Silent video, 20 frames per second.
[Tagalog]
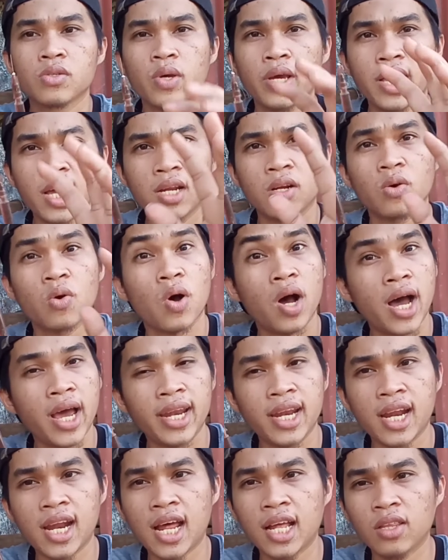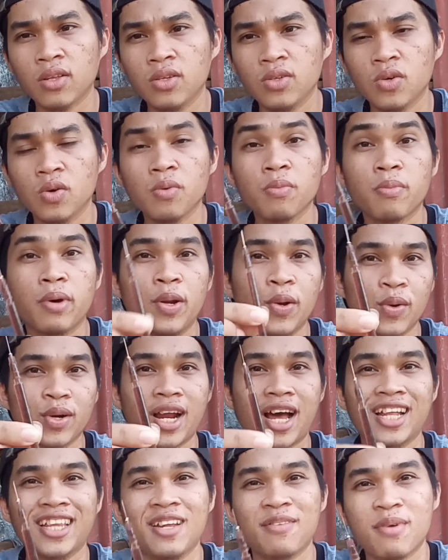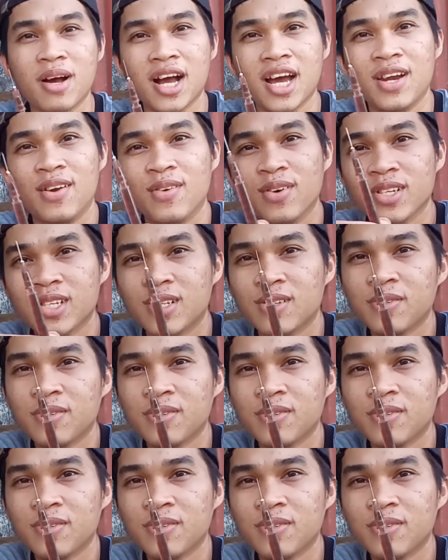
so ayan kuhain na natin yung manok natin mga kanongs